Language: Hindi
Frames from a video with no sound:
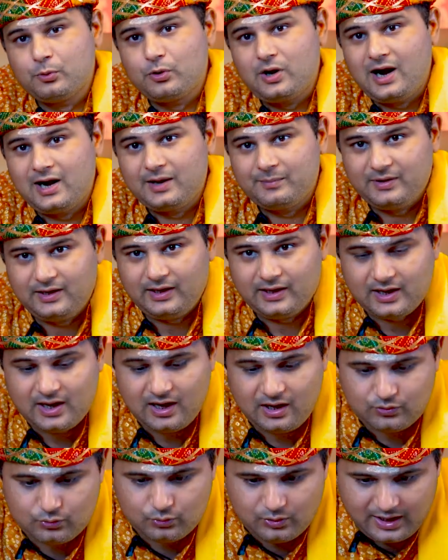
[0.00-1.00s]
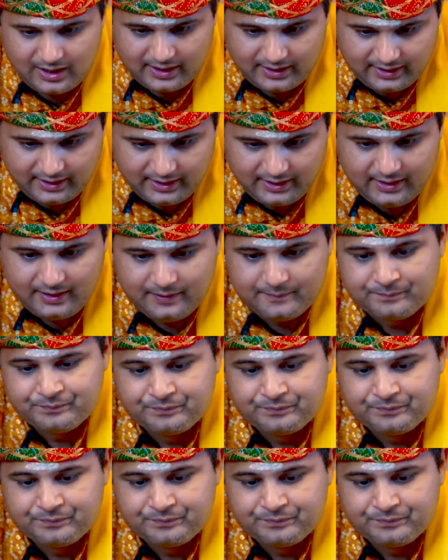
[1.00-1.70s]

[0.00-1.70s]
पुराण में लिखा हुआ है